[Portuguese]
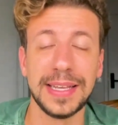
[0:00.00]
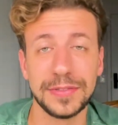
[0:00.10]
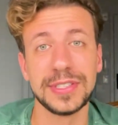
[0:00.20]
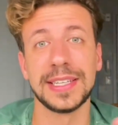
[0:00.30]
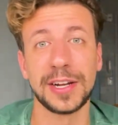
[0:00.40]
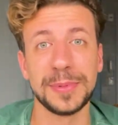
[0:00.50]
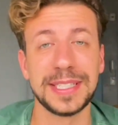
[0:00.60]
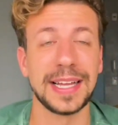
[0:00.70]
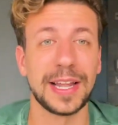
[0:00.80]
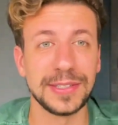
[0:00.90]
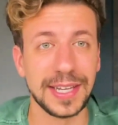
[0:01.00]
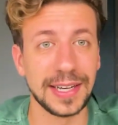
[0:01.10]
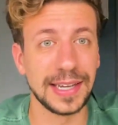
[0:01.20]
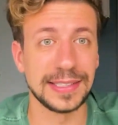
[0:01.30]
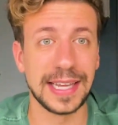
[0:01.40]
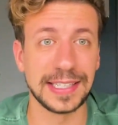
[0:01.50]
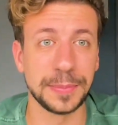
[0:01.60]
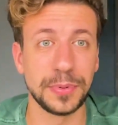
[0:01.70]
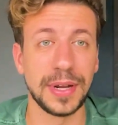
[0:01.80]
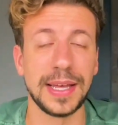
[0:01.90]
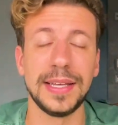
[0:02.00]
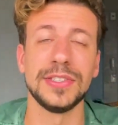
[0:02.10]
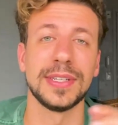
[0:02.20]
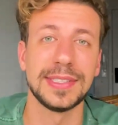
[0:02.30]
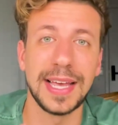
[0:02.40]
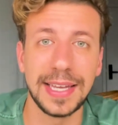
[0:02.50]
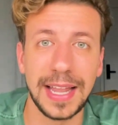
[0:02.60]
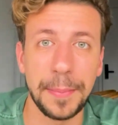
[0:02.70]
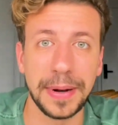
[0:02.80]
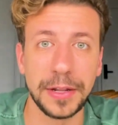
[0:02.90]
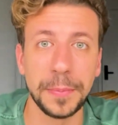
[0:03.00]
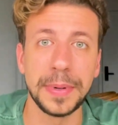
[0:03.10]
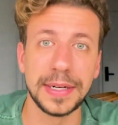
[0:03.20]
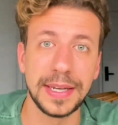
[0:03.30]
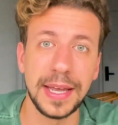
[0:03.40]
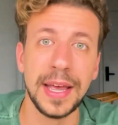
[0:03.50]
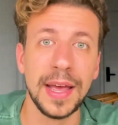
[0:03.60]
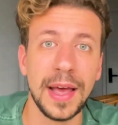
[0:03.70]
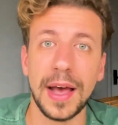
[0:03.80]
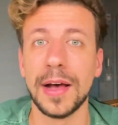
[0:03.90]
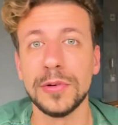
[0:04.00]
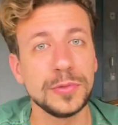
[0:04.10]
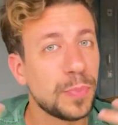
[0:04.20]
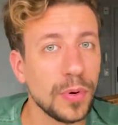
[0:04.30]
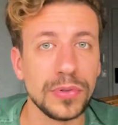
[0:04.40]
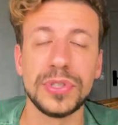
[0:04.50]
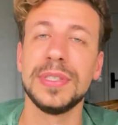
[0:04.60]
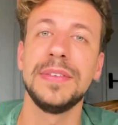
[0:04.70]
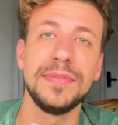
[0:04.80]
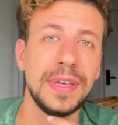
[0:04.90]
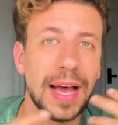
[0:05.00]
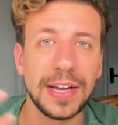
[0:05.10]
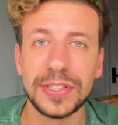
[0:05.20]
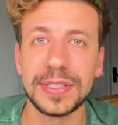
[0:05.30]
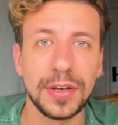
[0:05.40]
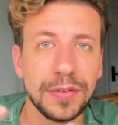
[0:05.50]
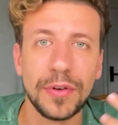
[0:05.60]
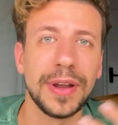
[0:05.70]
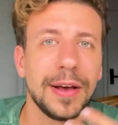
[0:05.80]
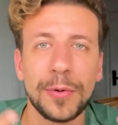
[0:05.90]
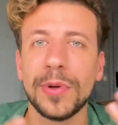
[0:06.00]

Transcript: E se você ainda não me segue lá no Instagram, é César por aí, já segue lá para não perder uh, os posts e viagens que eu vou, né?